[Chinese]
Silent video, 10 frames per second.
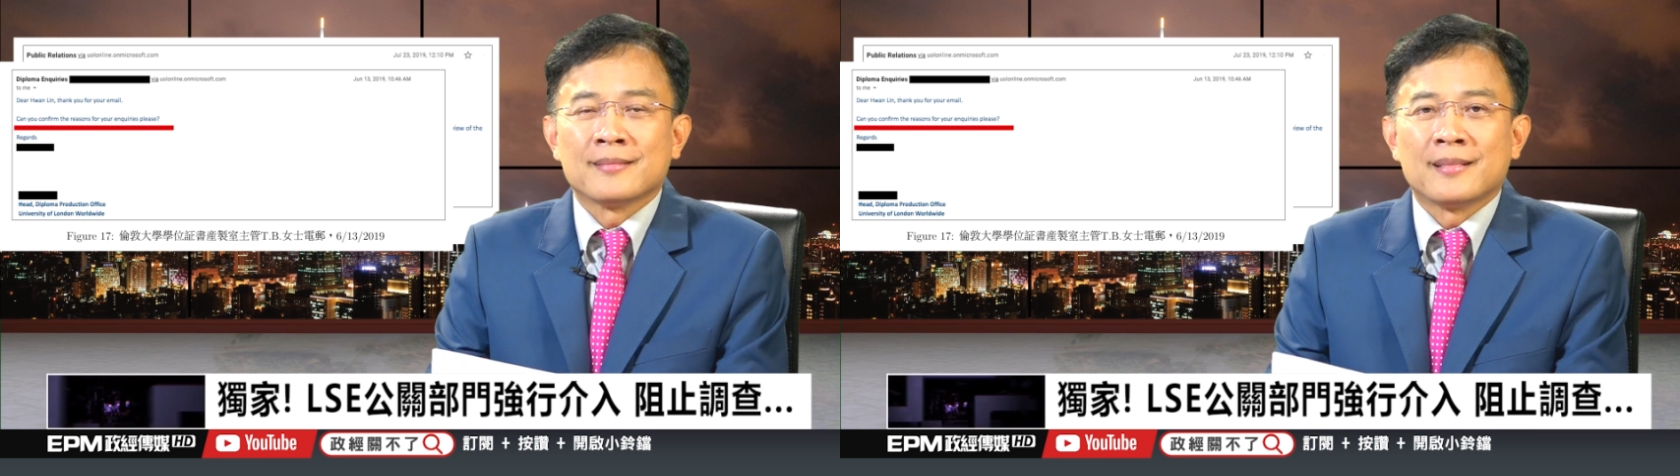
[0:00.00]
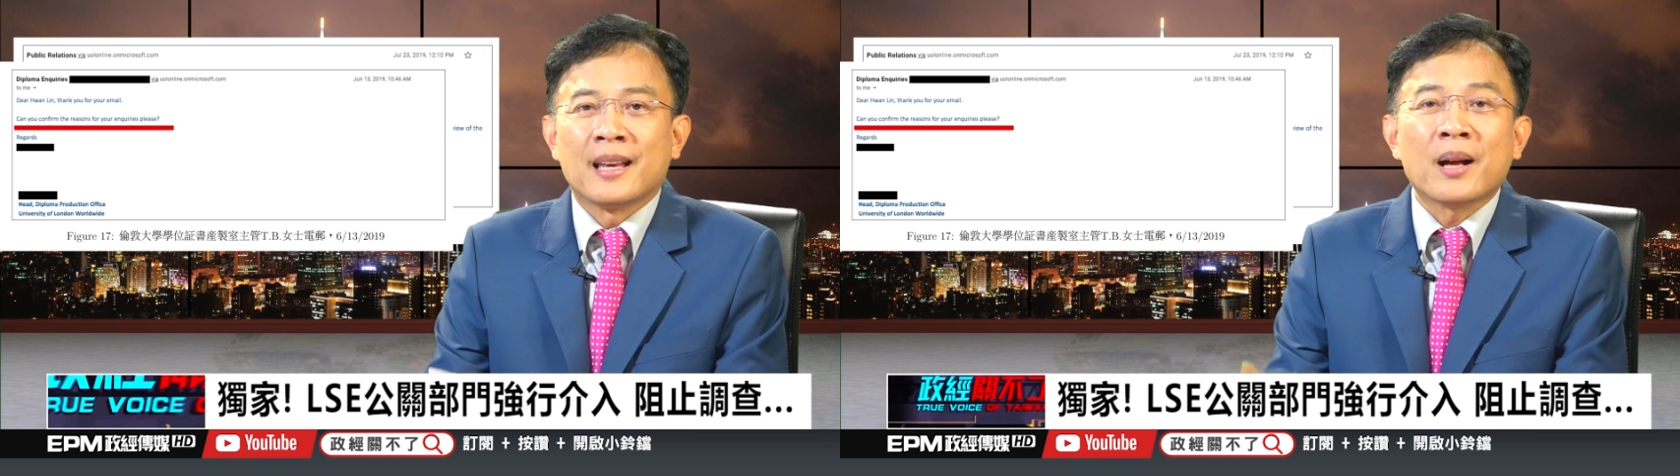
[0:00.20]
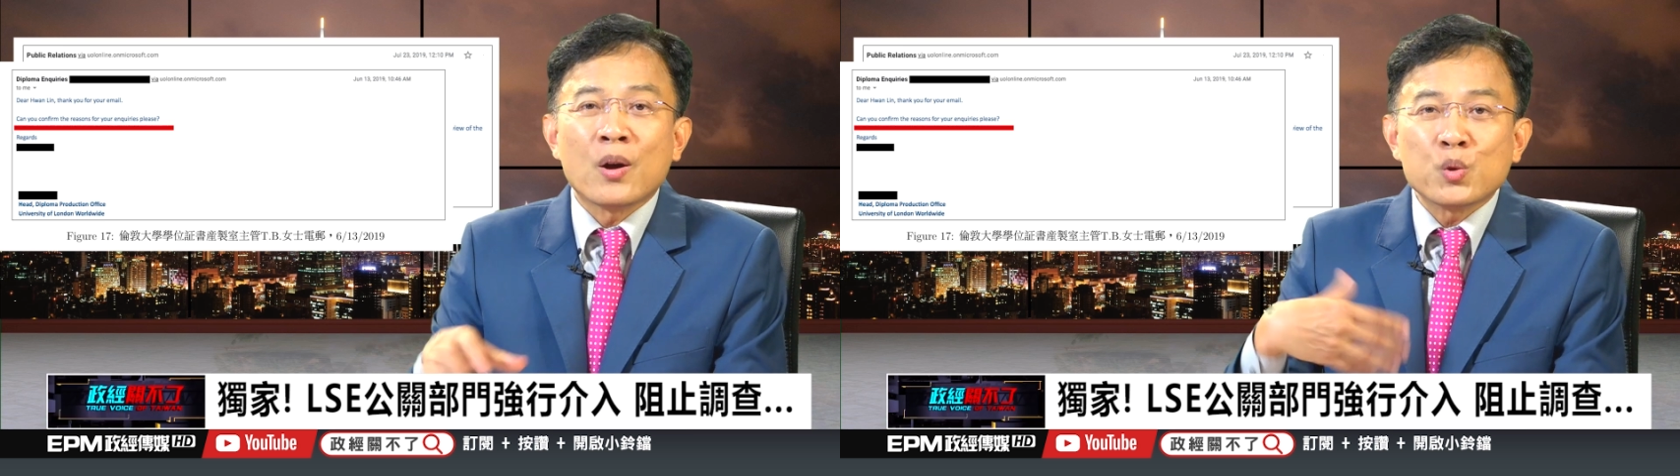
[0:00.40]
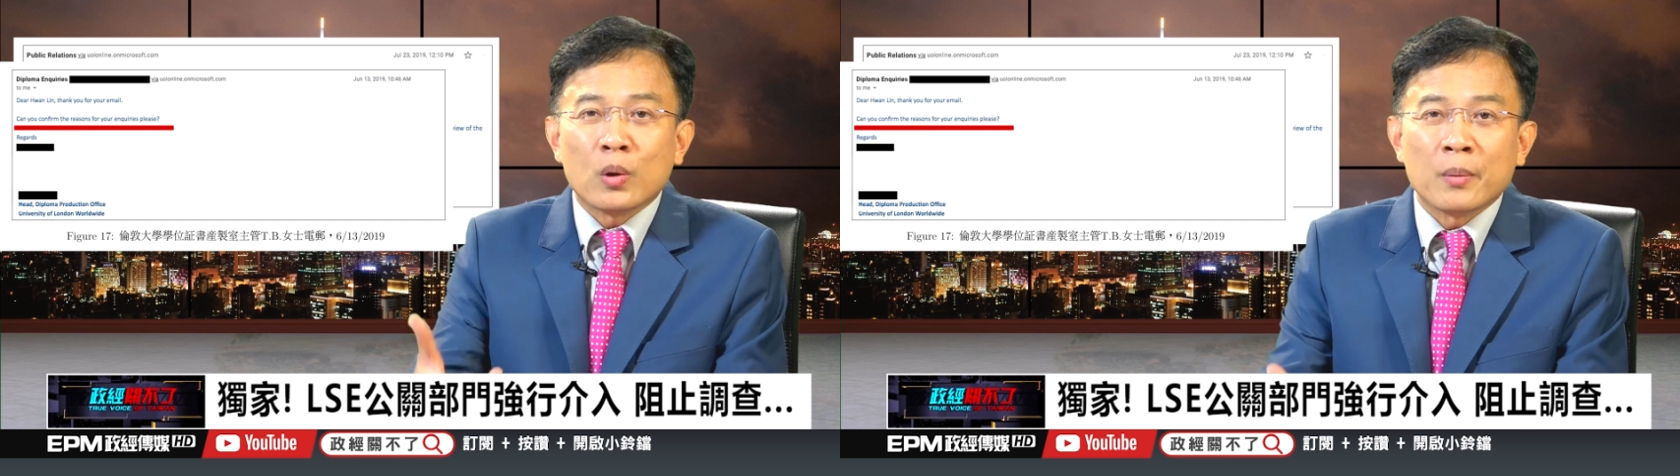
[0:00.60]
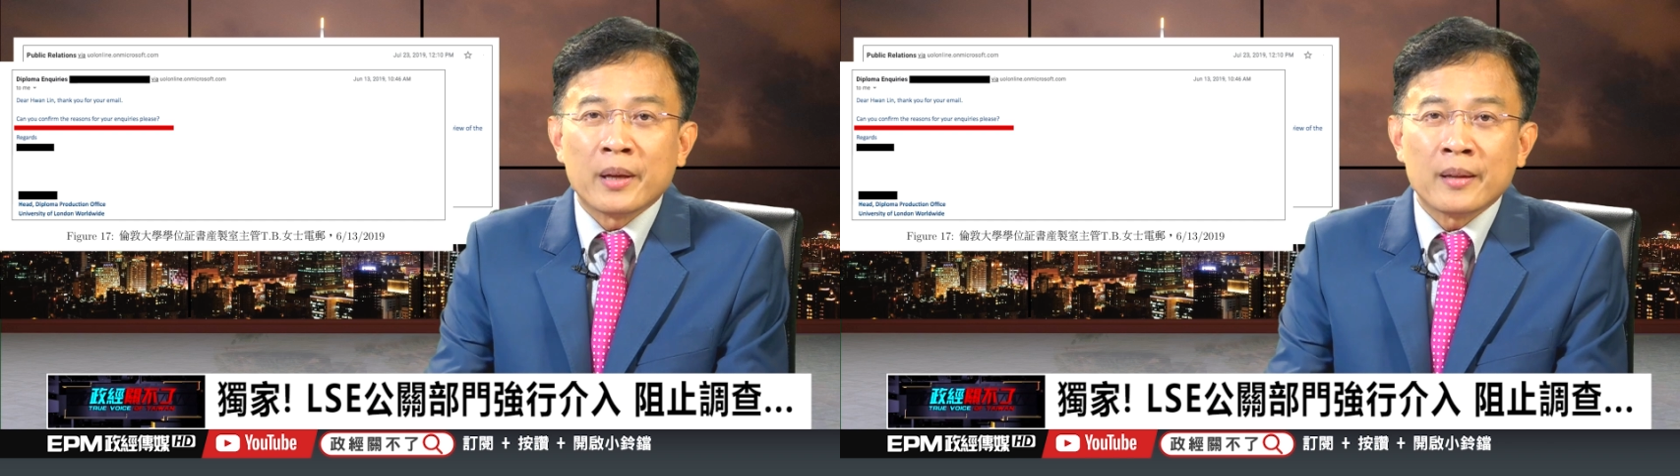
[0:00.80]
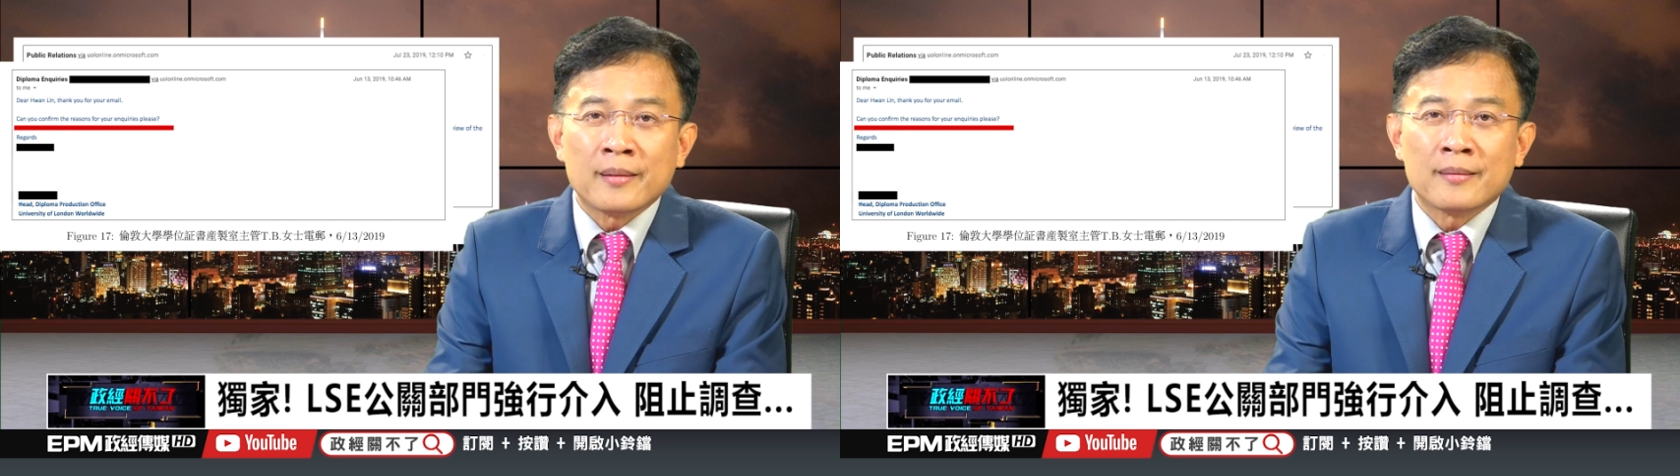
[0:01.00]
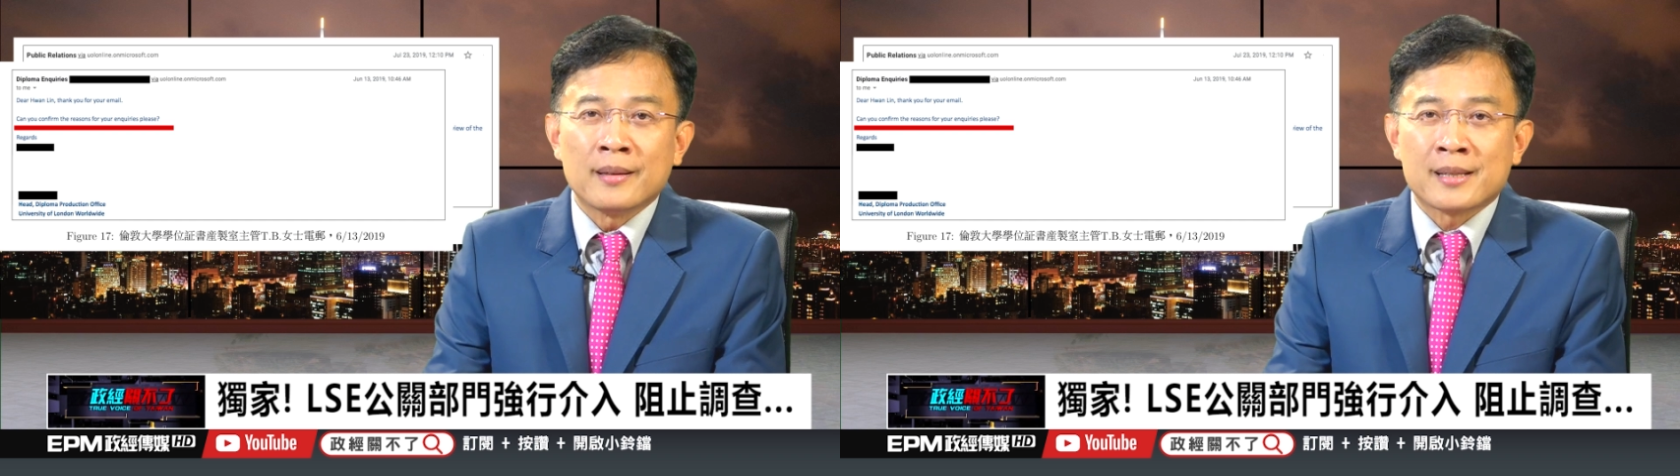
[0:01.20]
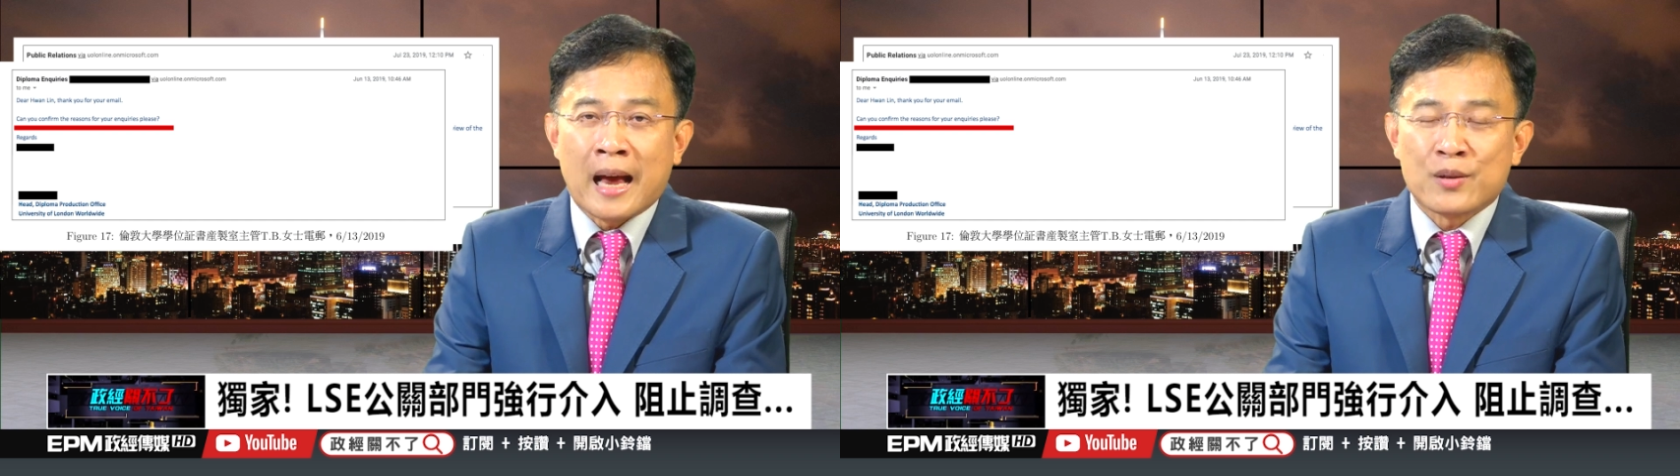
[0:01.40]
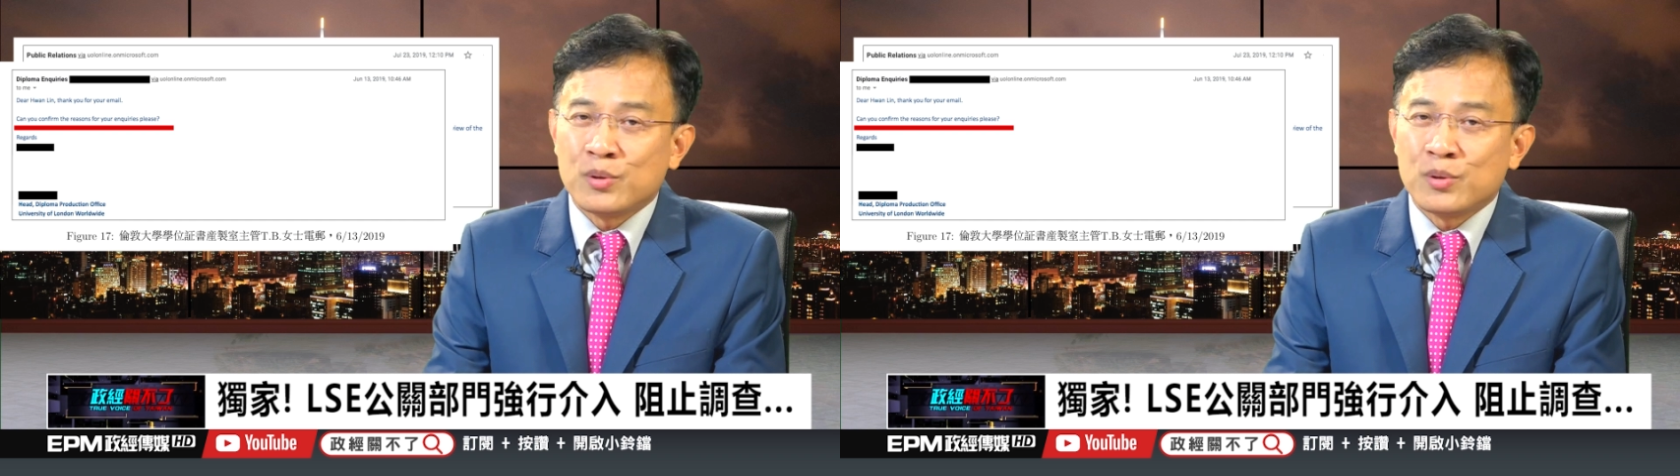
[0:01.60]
您告诉我你们你查